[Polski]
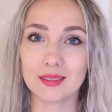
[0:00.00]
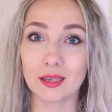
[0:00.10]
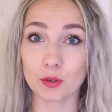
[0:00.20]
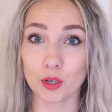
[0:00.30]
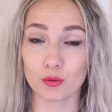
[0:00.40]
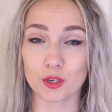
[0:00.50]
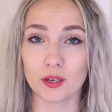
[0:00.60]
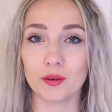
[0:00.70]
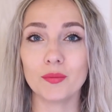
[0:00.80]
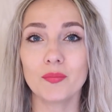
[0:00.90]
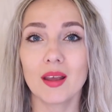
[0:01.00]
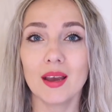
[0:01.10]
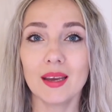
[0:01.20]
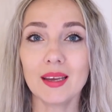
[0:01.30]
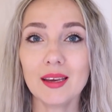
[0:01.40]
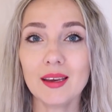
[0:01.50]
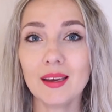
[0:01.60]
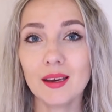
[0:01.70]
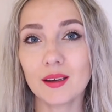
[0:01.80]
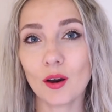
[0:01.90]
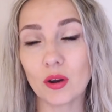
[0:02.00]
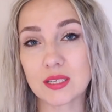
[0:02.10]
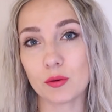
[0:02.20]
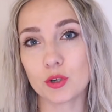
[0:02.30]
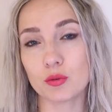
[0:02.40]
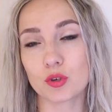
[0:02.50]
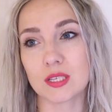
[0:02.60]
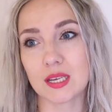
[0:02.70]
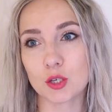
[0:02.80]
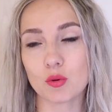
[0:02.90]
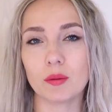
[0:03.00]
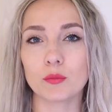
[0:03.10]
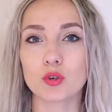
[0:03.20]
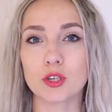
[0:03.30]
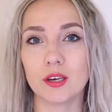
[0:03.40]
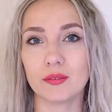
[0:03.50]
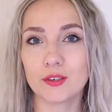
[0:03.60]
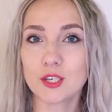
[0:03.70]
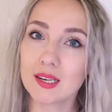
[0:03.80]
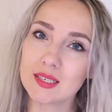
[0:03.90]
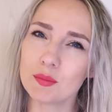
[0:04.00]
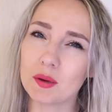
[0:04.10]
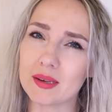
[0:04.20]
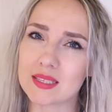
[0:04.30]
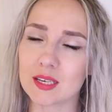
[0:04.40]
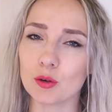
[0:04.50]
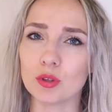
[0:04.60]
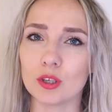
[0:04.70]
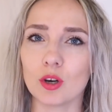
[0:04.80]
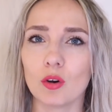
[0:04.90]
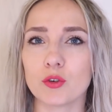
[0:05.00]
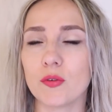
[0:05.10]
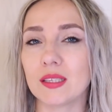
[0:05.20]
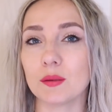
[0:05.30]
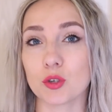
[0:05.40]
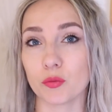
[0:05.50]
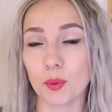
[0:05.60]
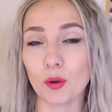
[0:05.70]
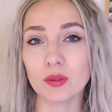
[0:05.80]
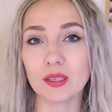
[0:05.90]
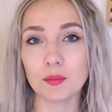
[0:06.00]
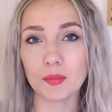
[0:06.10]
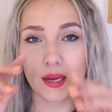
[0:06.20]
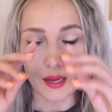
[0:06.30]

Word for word: tę ciążę i okazało się, że zaszłam już nie w trzecim chyba cyklu, tylko w czwartym czy w piątym